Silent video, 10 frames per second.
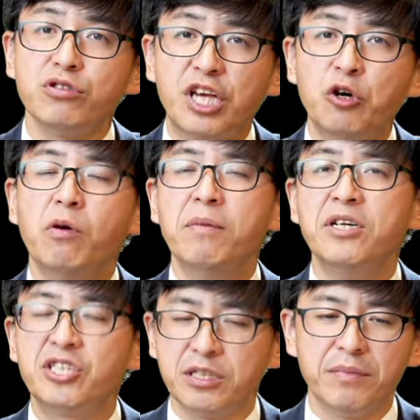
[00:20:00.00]
给我们
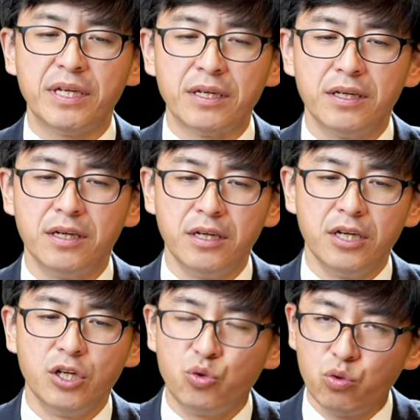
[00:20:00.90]
生命。
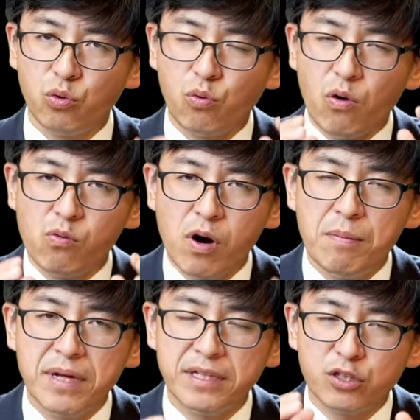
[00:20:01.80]
如果我
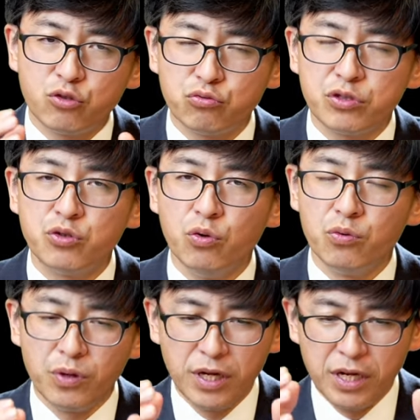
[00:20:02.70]
们的祖宗